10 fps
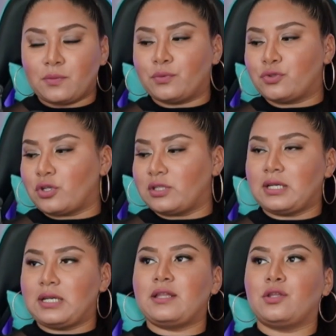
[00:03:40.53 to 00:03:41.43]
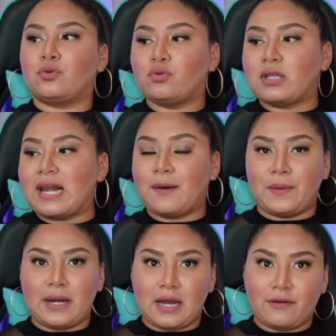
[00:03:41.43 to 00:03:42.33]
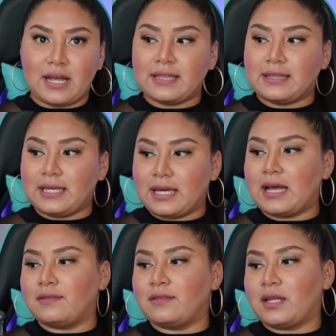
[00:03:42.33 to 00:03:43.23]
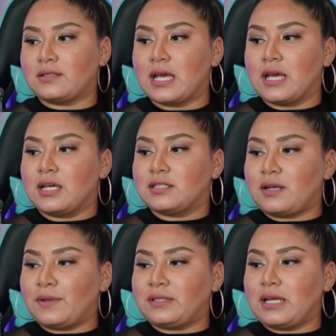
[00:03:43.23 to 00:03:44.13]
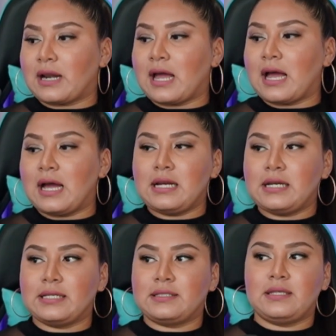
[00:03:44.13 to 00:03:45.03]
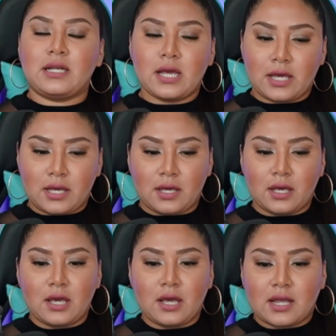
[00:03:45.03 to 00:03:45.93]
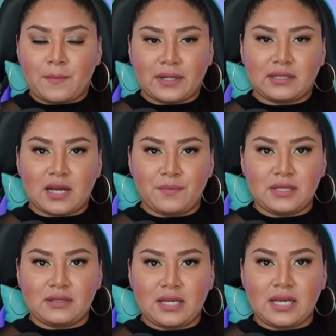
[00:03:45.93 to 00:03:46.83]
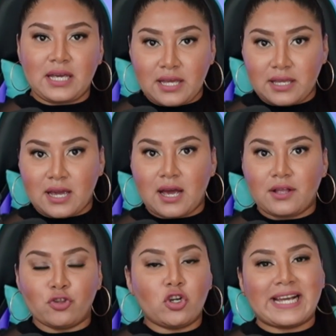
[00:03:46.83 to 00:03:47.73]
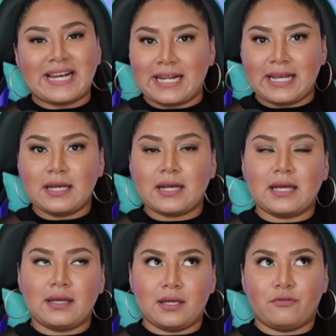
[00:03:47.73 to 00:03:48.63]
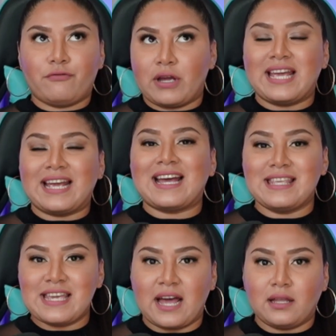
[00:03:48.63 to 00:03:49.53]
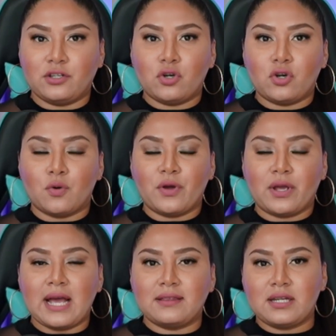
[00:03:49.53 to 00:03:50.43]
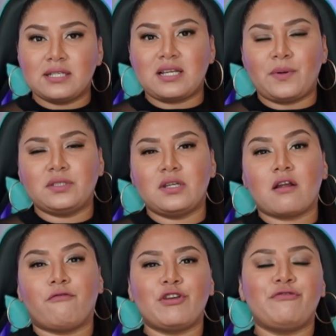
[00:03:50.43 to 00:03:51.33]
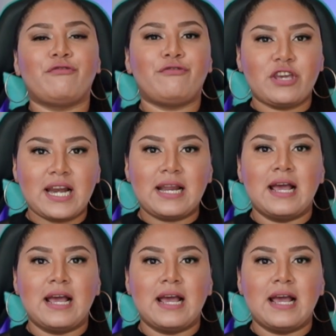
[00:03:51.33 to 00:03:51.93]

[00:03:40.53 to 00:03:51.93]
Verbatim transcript: puso en tela de duda la palabra de Andrés Salvatierra al decir eh, que prácticamente ella no le cree que fue engañada, ¿no? Como que Andrés Salvatierra fue infiel